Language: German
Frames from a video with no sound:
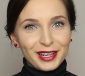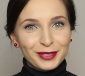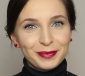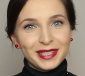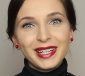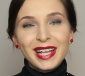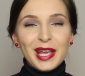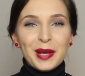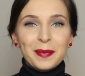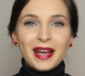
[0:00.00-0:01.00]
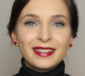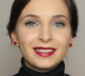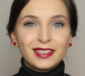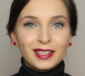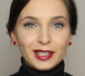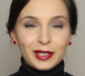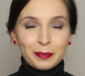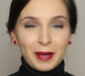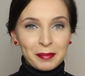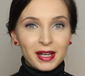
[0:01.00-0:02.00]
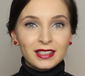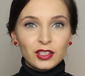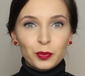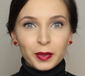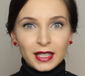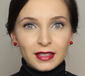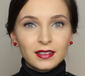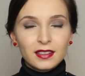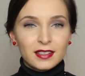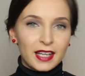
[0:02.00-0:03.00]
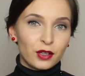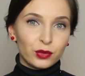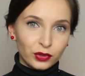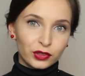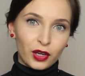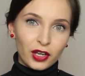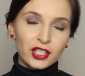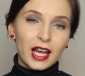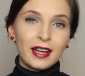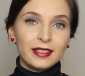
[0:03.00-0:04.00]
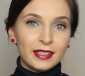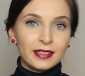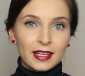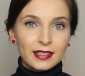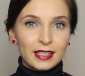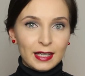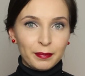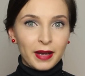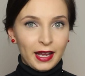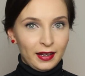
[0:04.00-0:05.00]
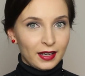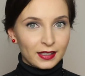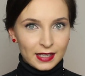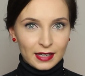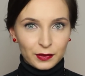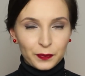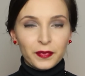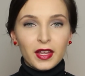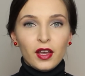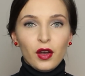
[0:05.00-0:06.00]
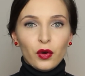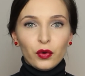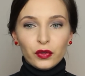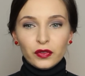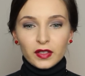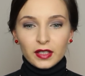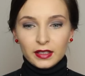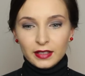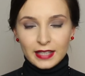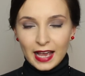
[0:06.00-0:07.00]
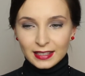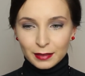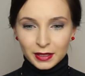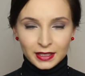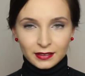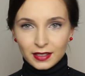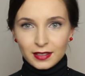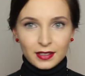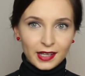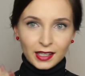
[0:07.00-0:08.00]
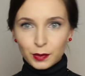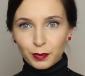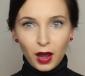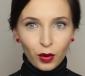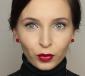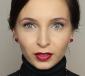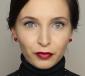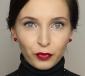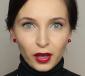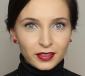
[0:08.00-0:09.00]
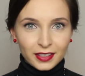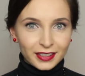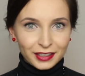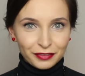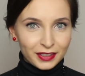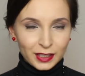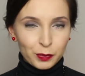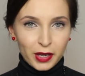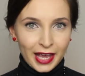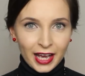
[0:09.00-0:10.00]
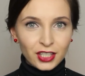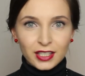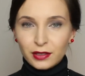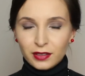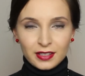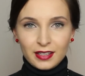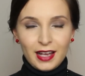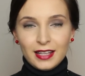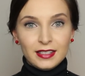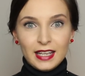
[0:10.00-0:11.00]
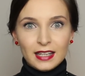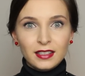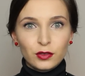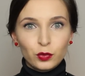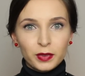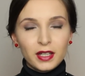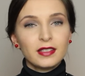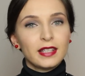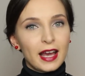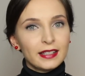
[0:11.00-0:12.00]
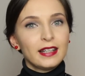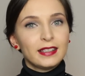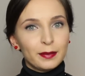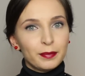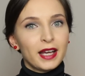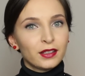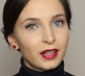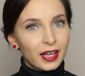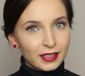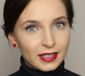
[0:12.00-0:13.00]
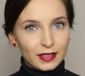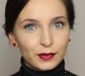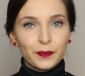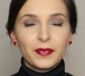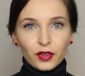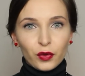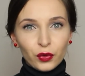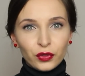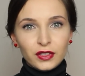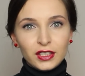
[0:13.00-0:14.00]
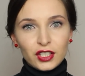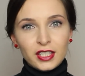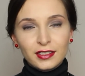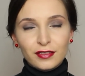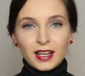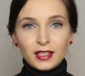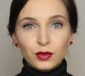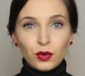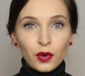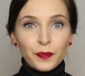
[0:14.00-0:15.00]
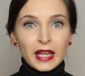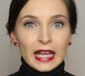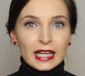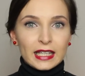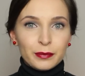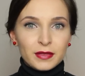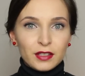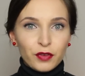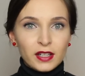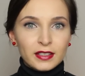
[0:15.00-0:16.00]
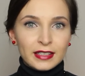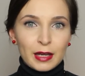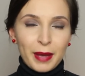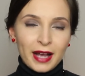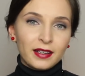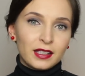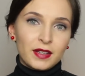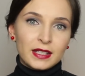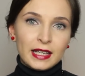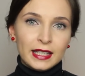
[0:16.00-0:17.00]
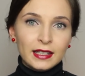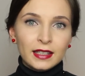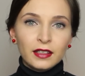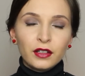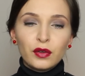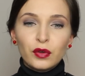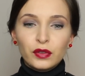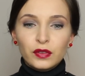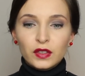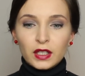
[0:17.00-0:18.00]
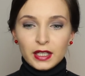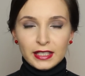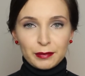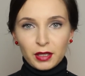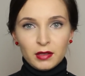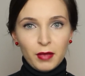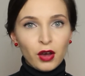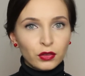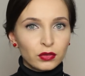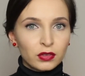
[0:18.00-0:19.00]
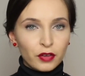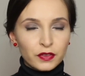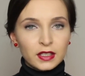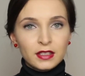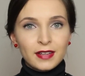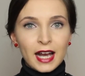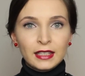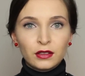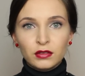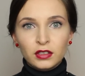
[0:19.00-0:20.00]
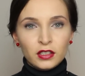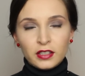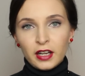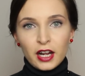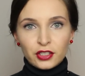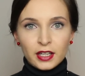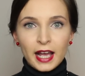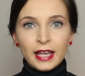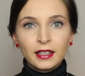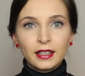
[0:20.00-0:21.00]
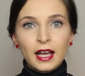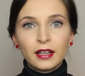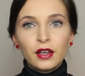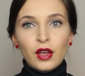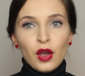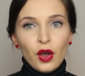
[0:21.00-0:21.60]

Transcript: Beispiel. Meine äh, Mama, die spricht sehr gut Deutsch, allerdings hat sie eben einen Akzent. Und äh, das heißt aber nicht, dass sie Satzbau oder Wörter irgendwie nicht beherrscht. Also das kann sie alles super. Sie hat halt eben einen Akzent. Und die Geschichte war so, ähm, sie wollte in der Bank etwas erledigen und äh, ich habe dann im Auto auf sie gewartet und die ist dann halt schnell reingegangen.